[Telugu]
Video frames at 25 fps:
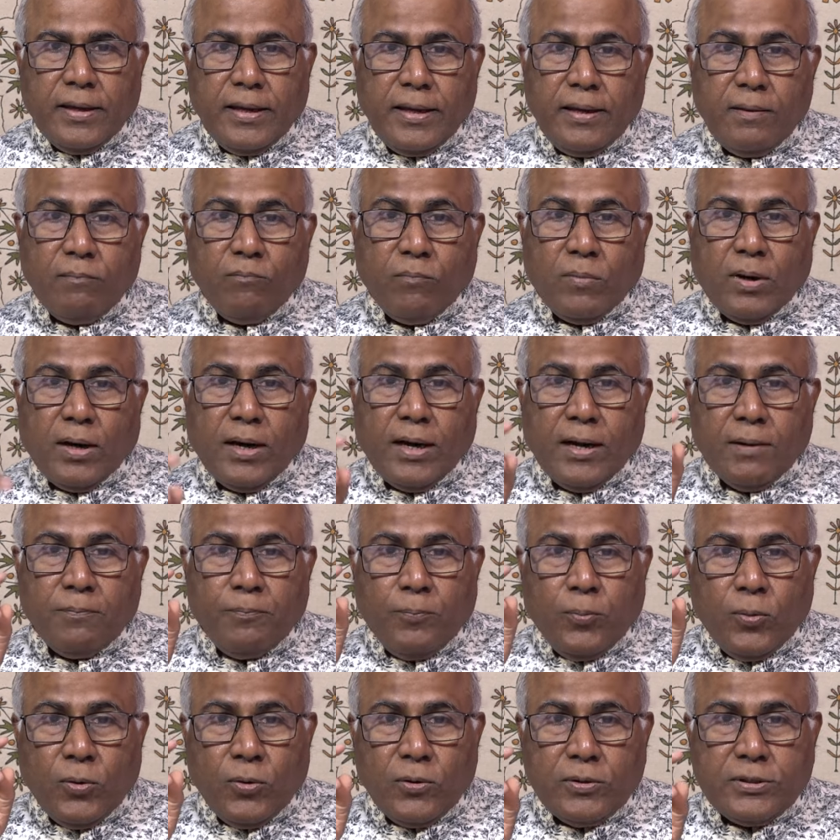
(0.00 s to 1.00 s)
ఈ
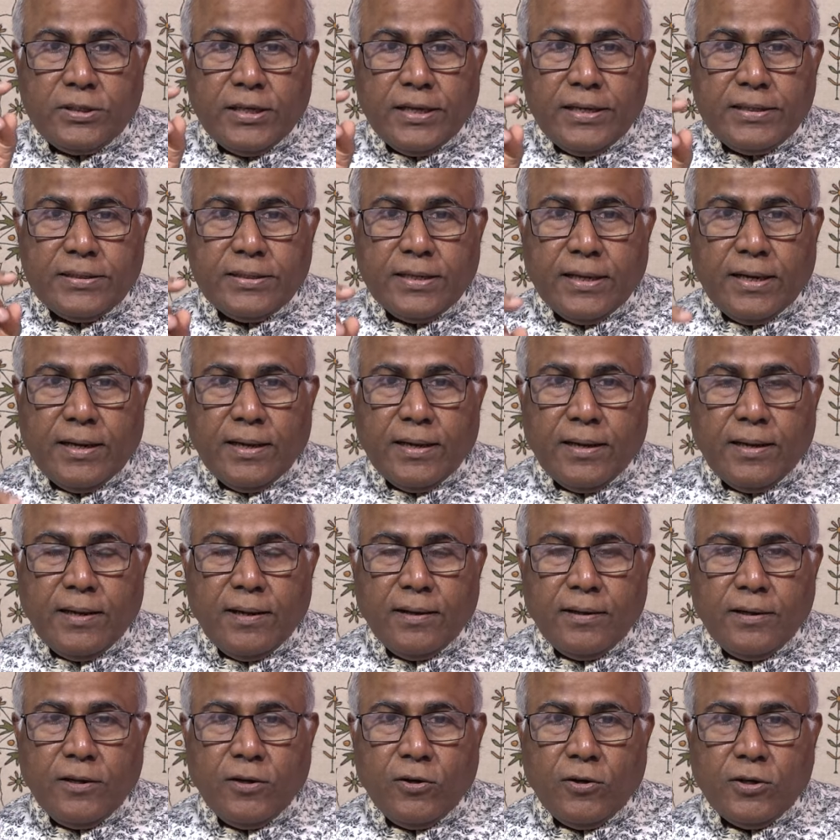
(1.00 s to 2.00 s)
మార్పులు చేసిన
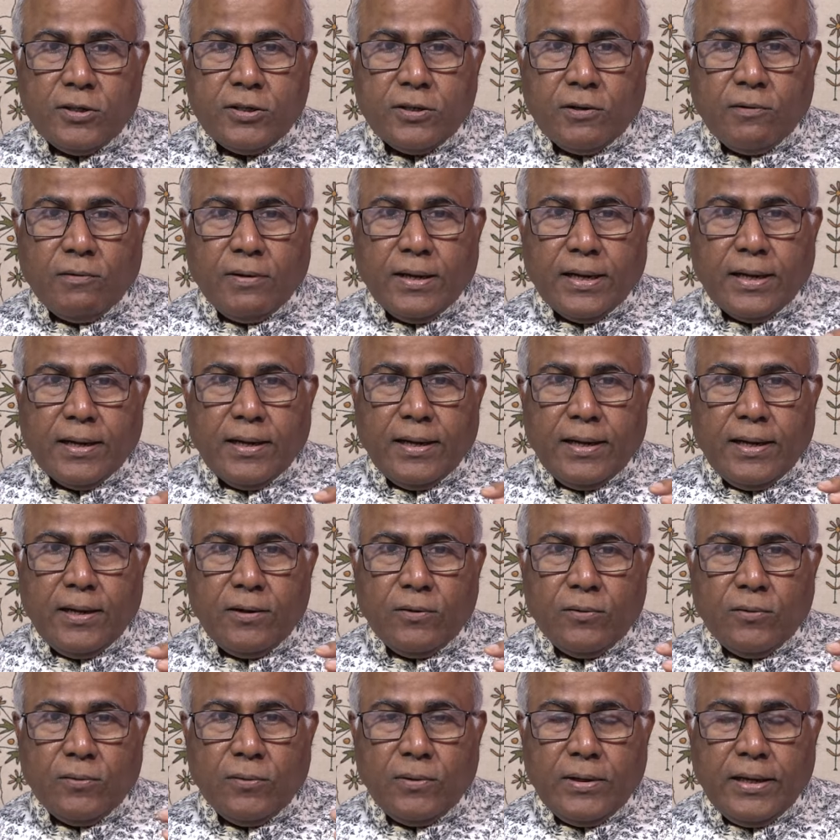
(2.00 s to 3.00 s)

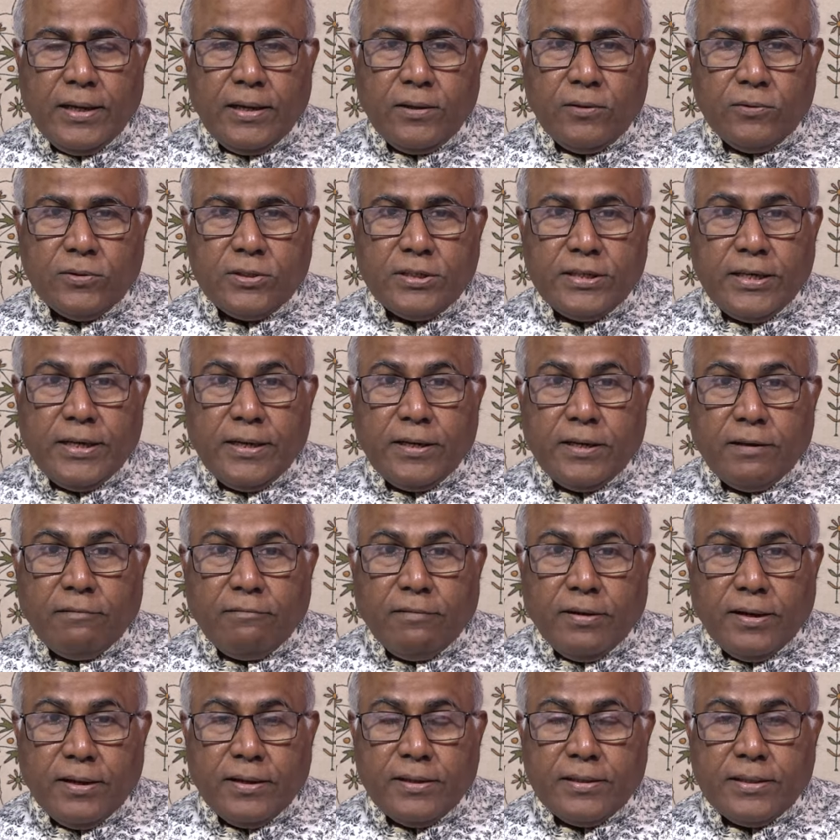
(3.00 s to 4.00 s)
నియోజకవర్గాలు లేదు సీట్
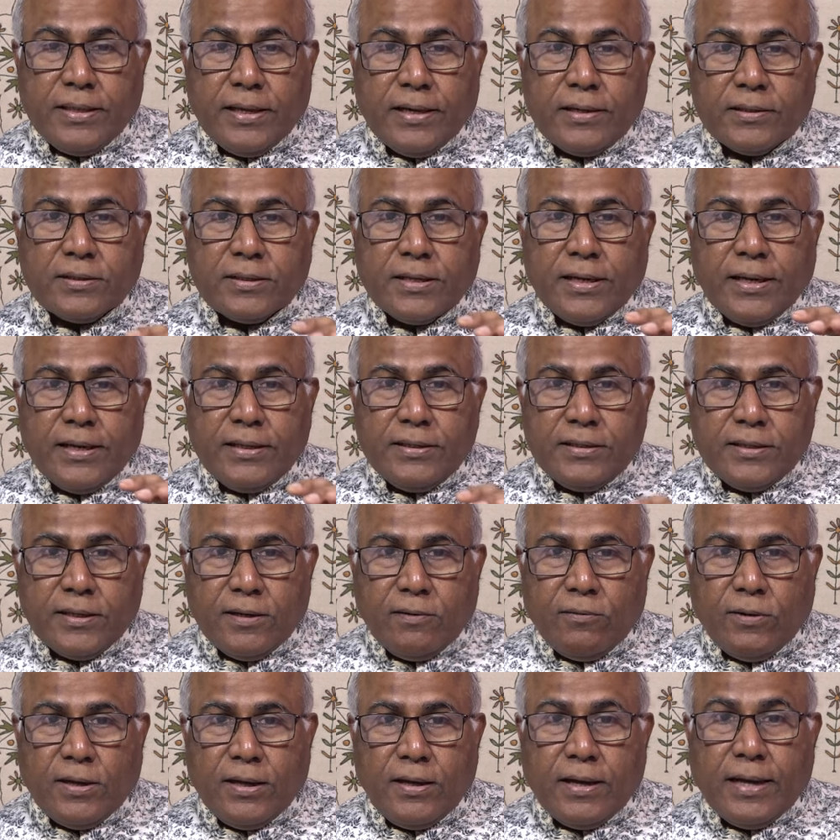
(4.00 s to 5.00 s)
ఇవ్వని
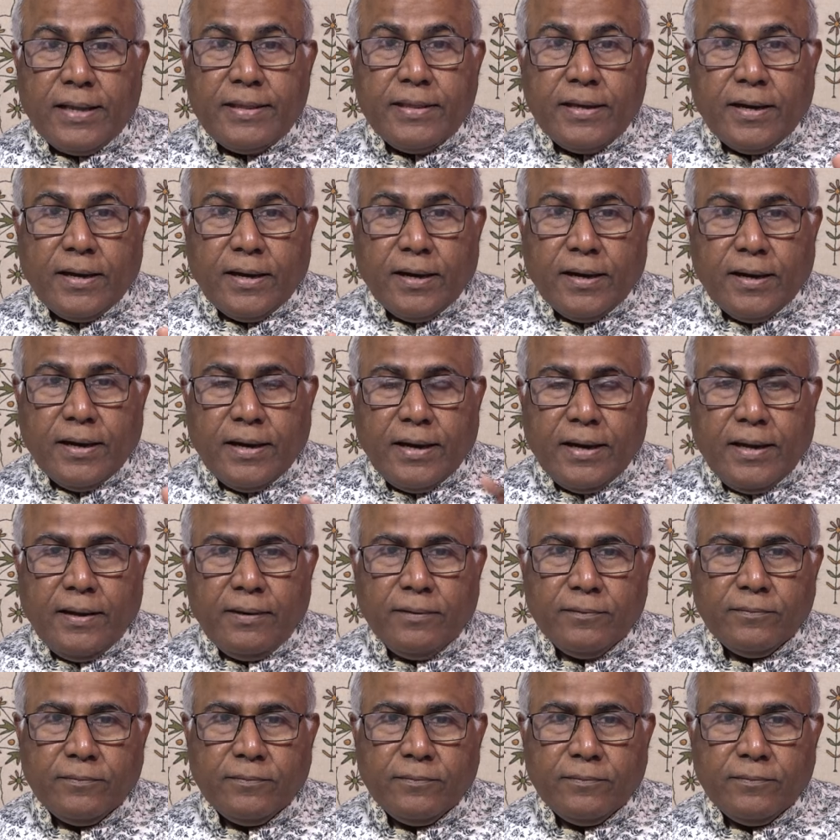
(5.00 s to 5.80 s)
తిరస్కరించిన వాళ్ళు అధికంగా